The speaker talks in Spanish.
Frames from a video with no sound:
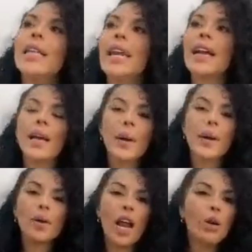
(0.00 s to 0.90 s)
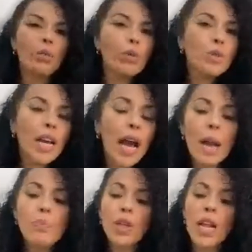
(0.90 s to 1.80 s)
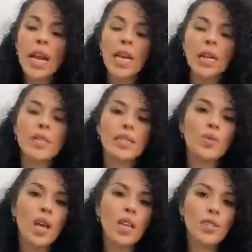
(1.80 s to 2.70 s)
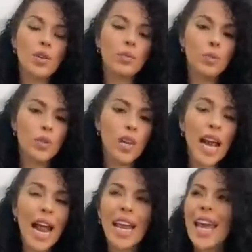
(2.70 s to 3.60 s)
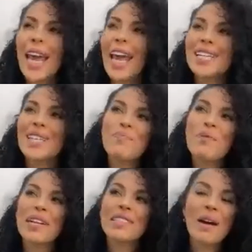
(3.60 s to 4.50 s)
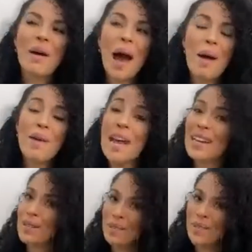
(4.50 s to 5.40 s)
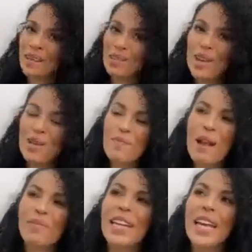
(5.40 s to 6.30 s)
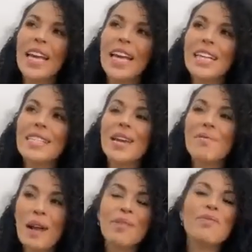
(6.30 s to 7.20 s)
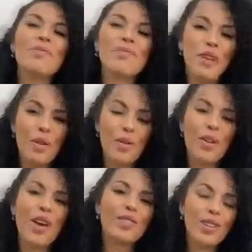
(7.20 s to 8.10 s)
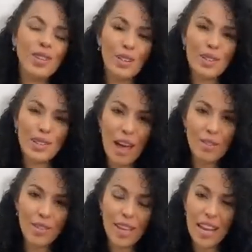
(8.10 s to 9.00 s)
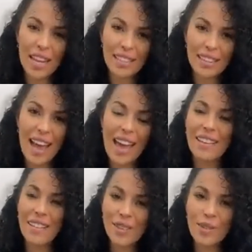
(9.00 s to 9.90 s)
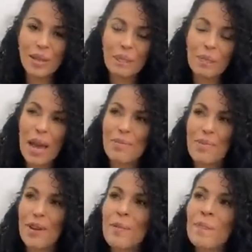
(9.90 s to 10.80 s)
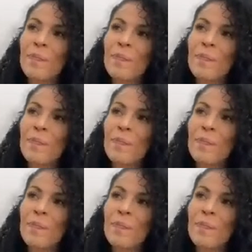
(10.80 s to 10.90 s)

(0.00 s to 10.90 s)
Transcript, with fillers: tenga que ver con algo musical, porque la revista es una edición musical. En esa época estaba apenas empezando J Balvin y J Balvin fue uno de los entrevistados en esa edición de Playboy.